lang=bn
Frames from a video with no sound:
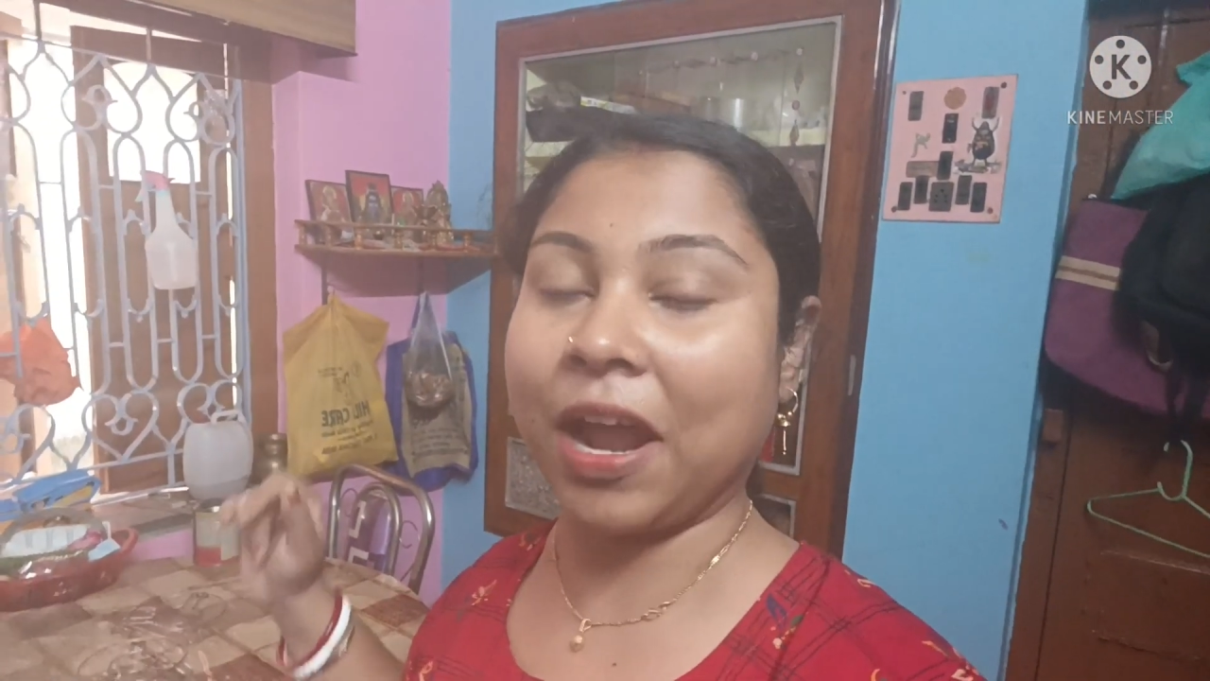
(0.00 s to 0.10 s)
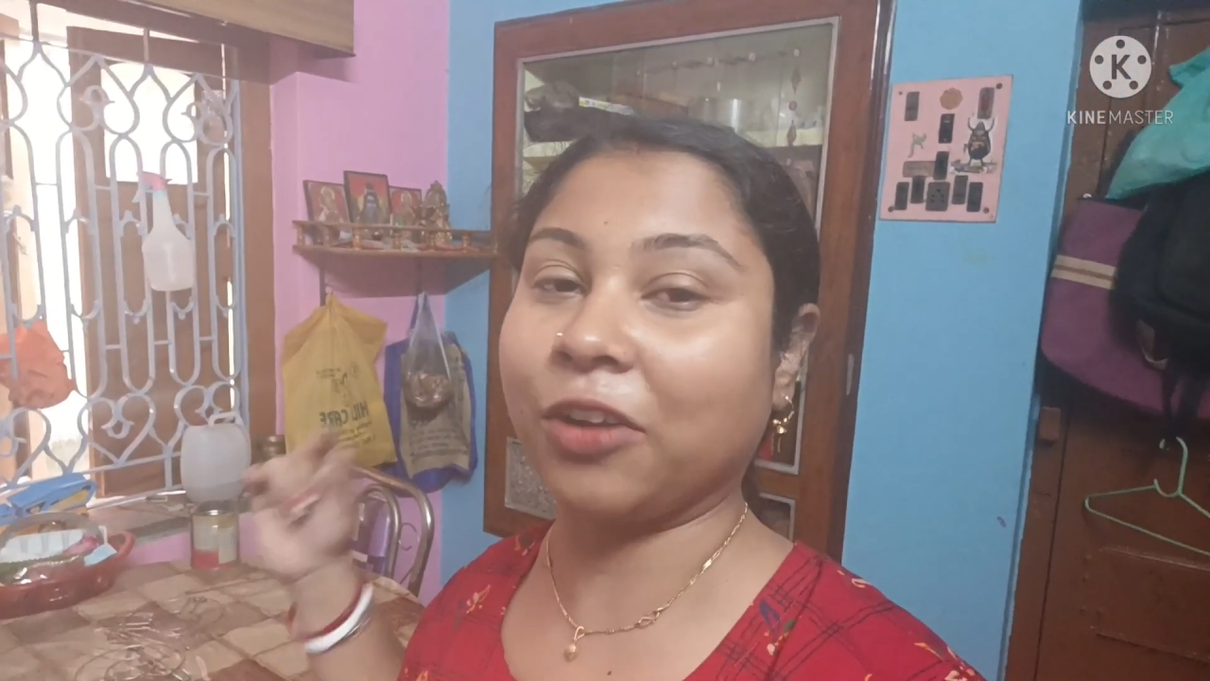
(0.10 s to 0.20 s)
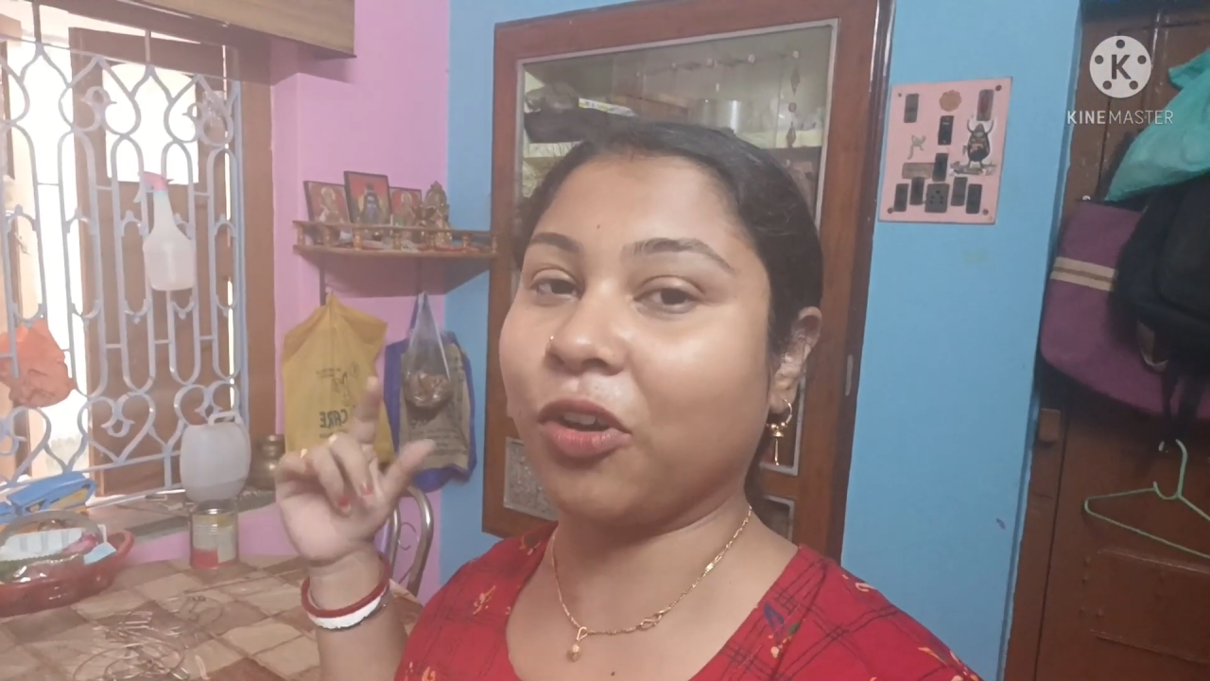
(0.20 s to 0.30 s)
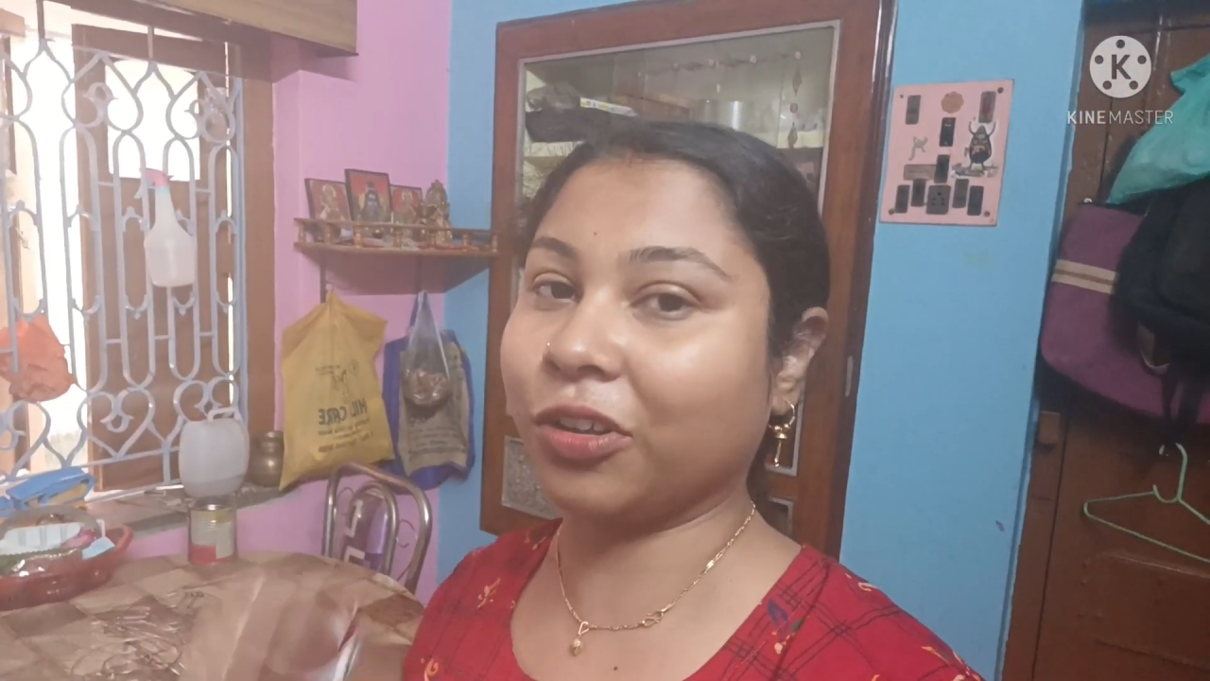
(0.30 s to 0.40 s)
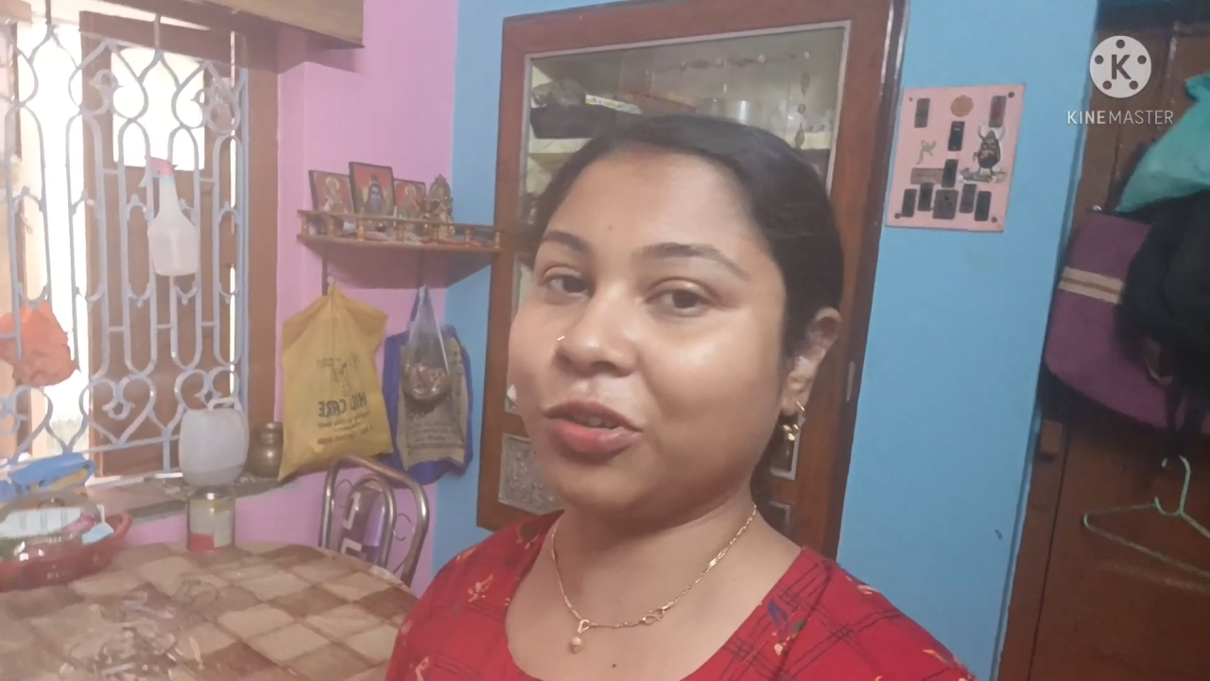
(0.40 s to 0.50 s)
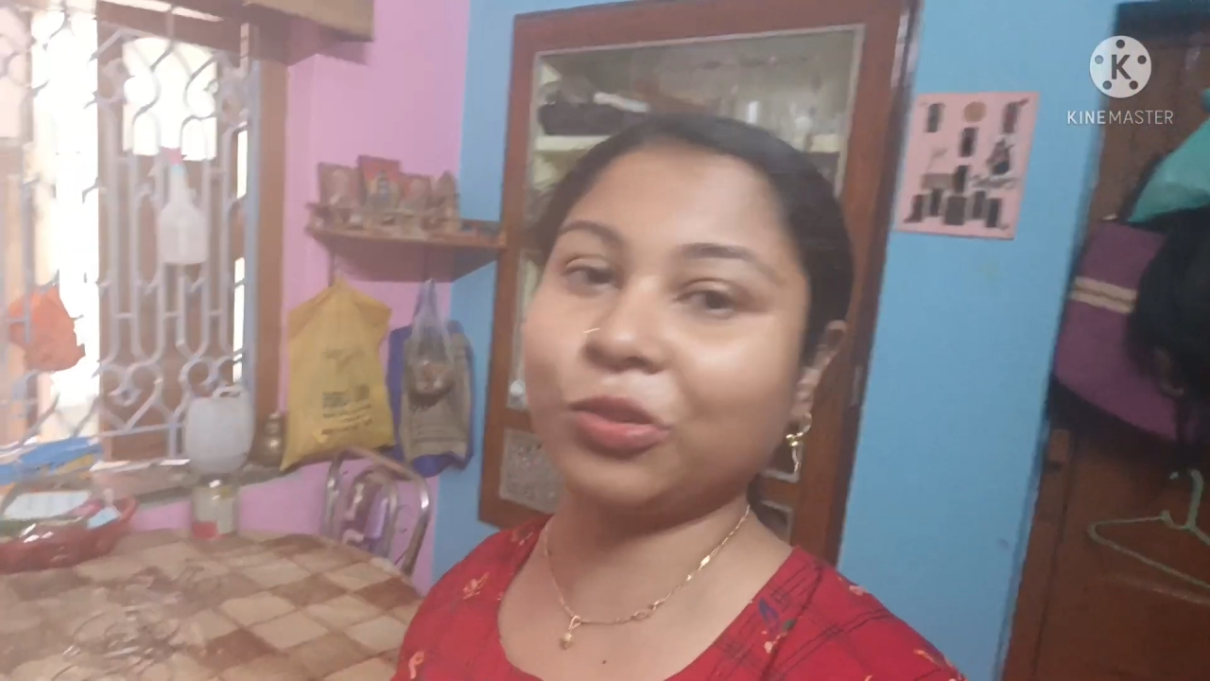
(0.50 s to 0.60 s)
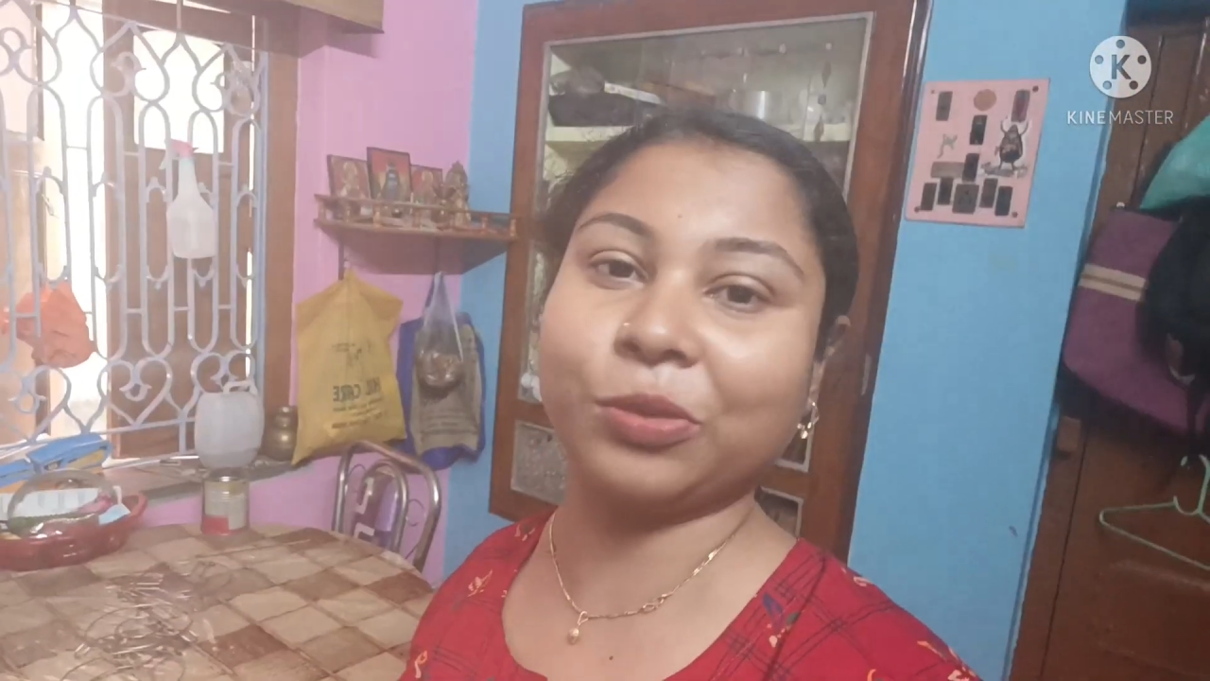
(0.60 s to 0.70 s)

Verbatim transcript: আর কতটুকু